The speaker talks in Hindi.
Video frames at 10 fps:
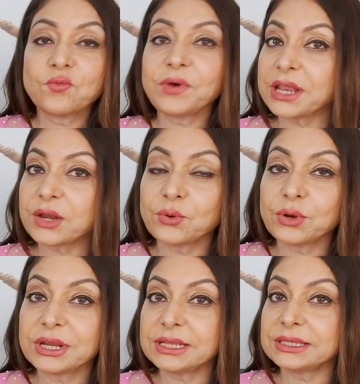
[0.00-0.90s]
वन एंड
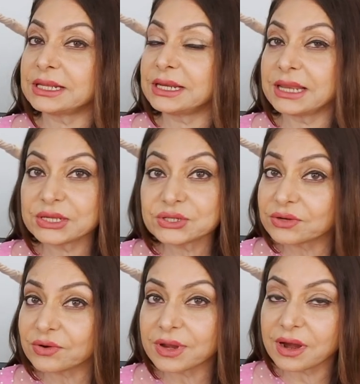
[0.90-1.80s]
ओनली द
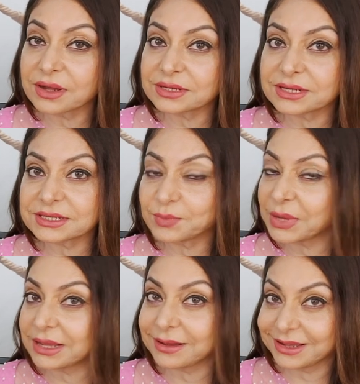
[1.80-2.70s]
लेजेंडरी आर्टिस्ट
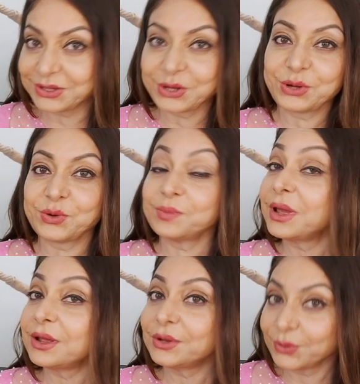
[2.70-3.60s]
मलिका तरन्नुम
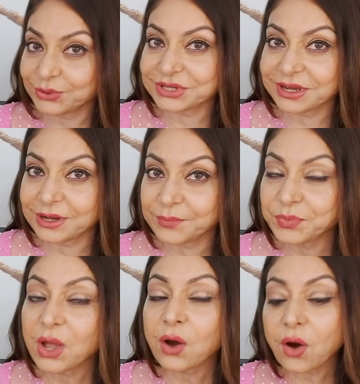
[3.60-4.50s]
नूरजहाँ
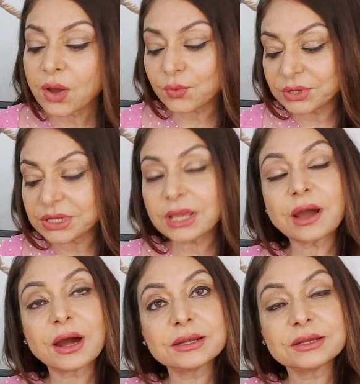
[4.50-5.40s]
और उनके
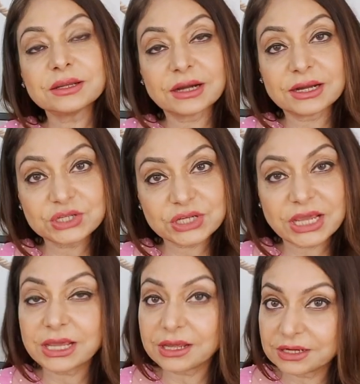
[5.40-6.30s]
आज के
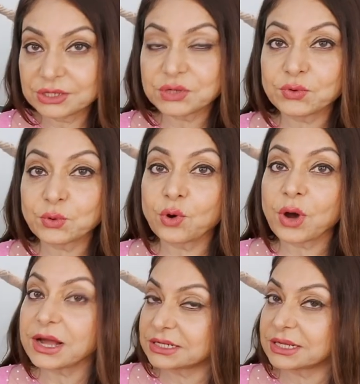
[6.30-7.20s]
इंटरव्यू को
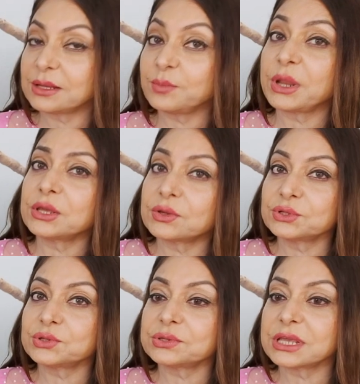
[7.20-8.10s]
आज के दिन मैंने क्यों
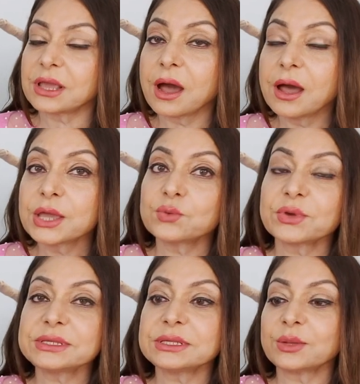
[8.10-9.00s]
चूज़ किया
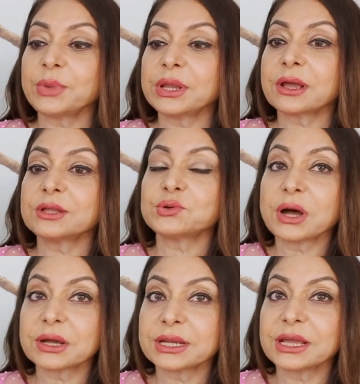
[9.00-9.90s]
क्योंकि सितम्बर का जो
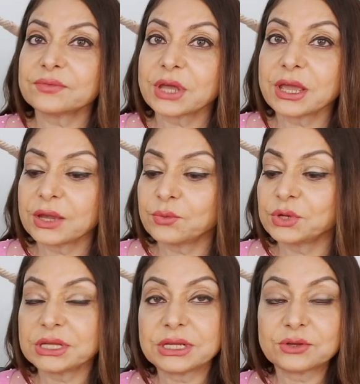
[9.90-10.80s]
आखिरी हफ्ता है
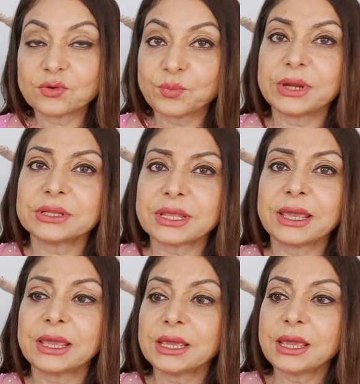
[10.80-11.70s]
उनकी डेट ऑफ बर्थ
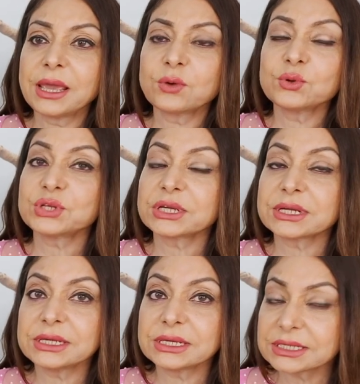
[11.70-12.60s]
है कुछ
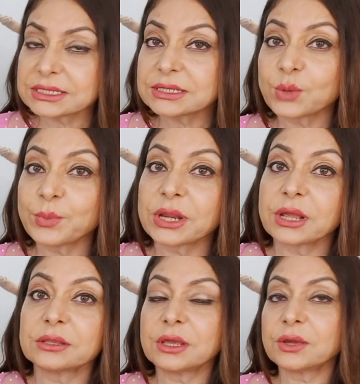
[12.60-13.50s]
इक्कीस सितम्बर
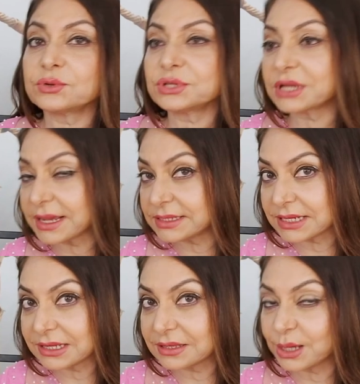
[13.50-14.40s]
कहते हैं कुछ अट्ठाईस
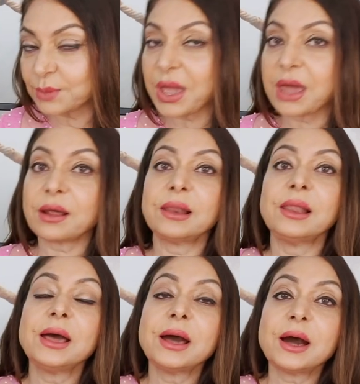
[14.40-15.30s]
कहते हैं बहरहाल
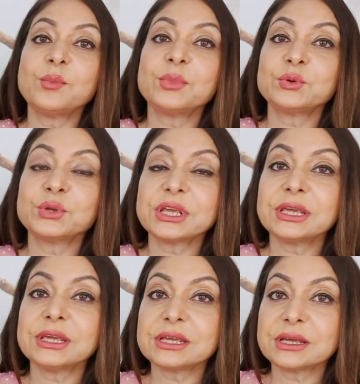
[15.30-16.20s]
हम उनकी
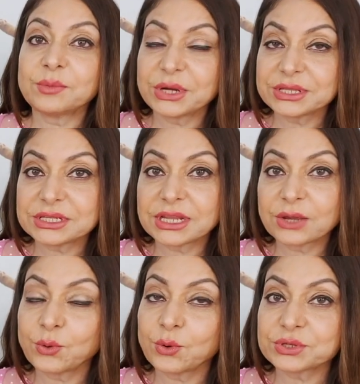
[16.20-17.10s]
बर्थडे
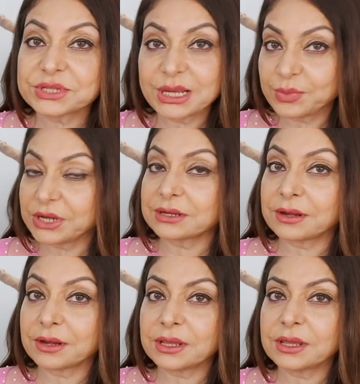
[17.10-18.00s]
को सेलिब्रेट कर
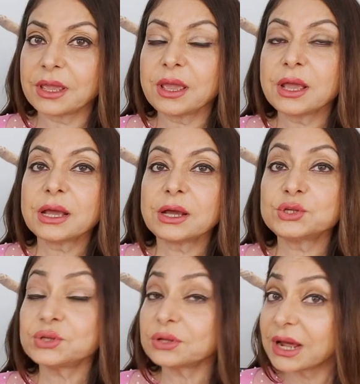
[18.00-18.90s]
रहे हैं
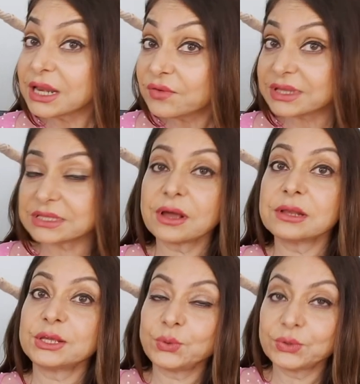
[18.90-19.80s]
चौरानवे साल
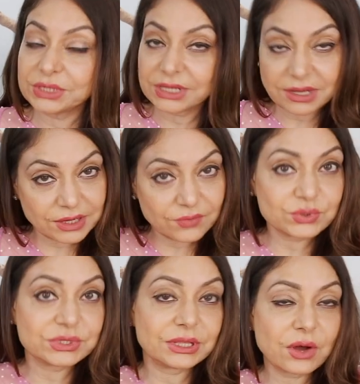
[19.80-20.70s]
की होती अगर वो
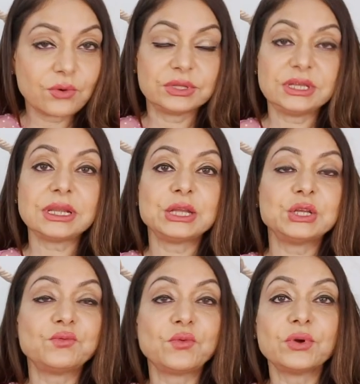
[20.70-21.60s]
ज़िंदा होती
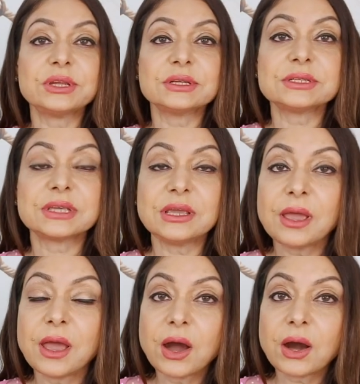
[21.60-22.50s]
94 फोर ईयर्स की
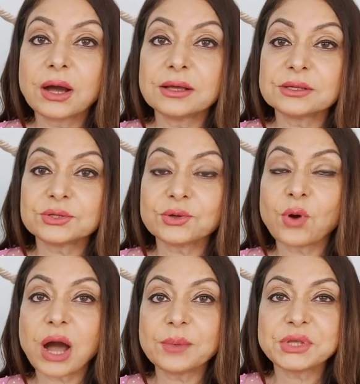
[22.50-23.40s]
सो
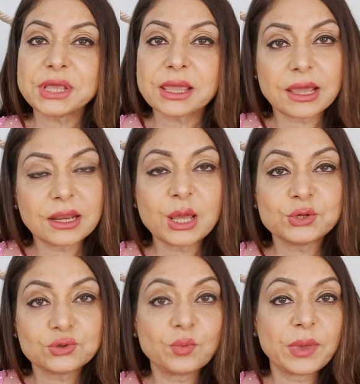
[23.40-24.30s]
आपसे ये कहना है
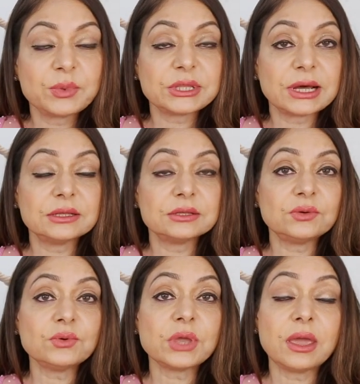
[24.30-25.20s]
शुरू में ही बता देती
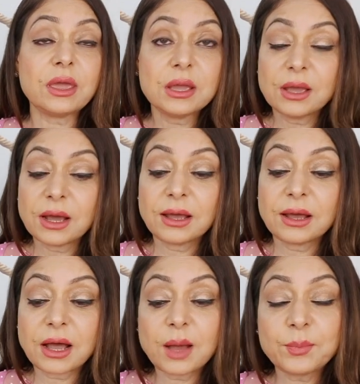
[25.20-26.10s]
हूँ कि
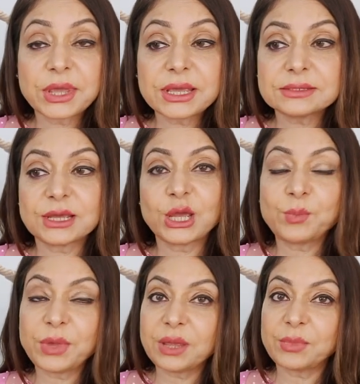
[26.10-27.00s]
आपके जहन
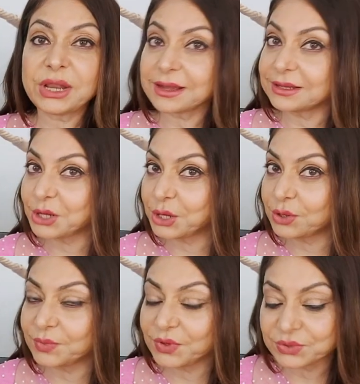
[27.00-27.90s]
में मलका
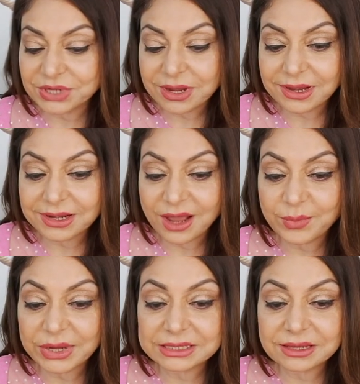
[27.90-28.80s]
तरन्नम नूरजहाँ का
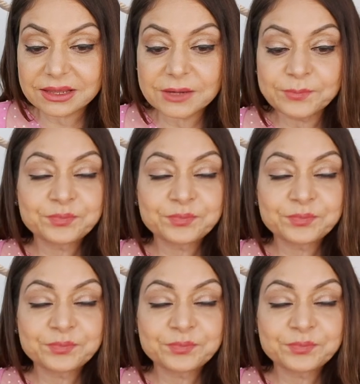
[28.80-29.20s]
नाम आते ही